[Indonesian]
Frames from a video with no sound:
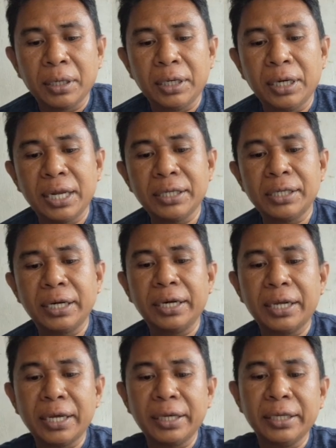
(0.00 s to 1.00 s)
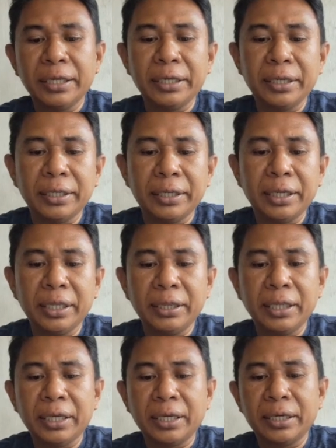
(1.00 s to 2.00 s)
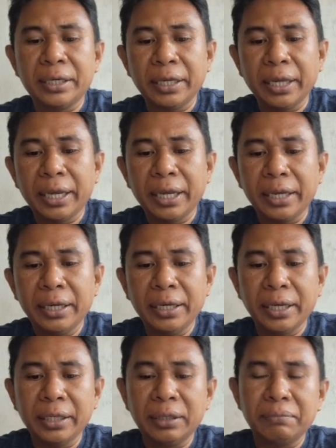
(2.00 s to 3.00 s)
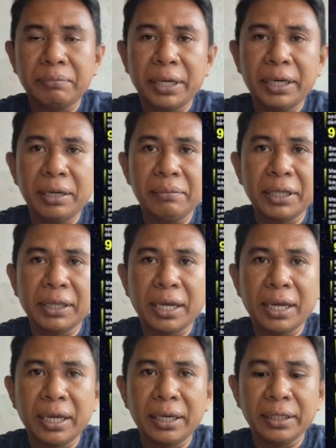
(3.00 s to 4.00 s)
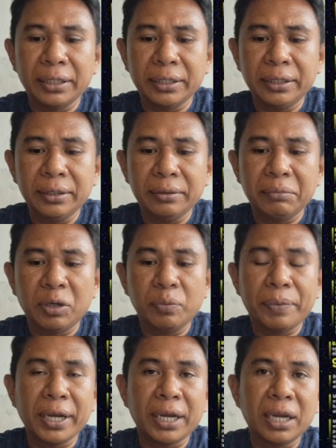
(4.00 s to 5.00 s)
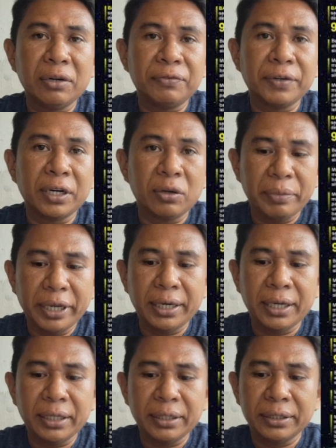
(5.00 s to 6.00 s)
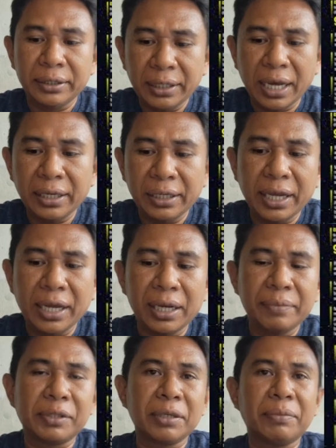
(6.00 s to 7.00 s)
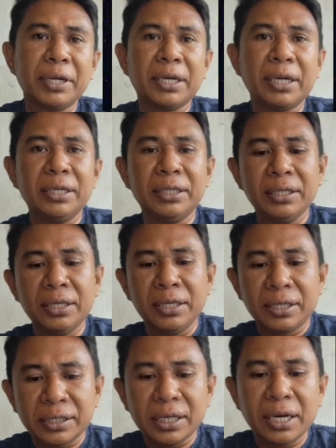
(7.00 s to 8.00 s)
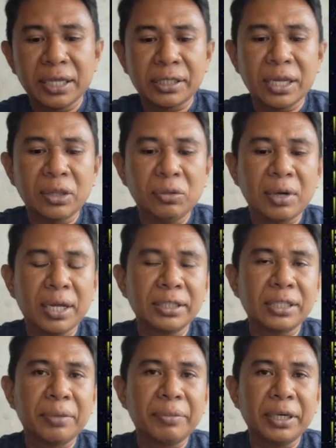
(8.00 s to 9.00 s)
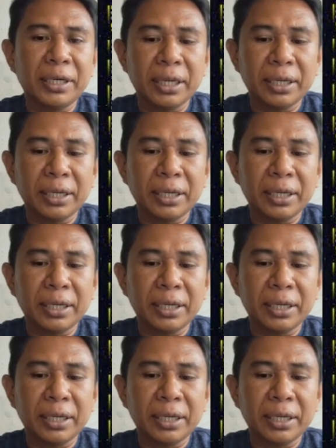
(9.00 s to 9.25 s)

Dilansir dari detik Inet, badai matahari merupakan fenomena yang dianggap sebagai salah satu ancaman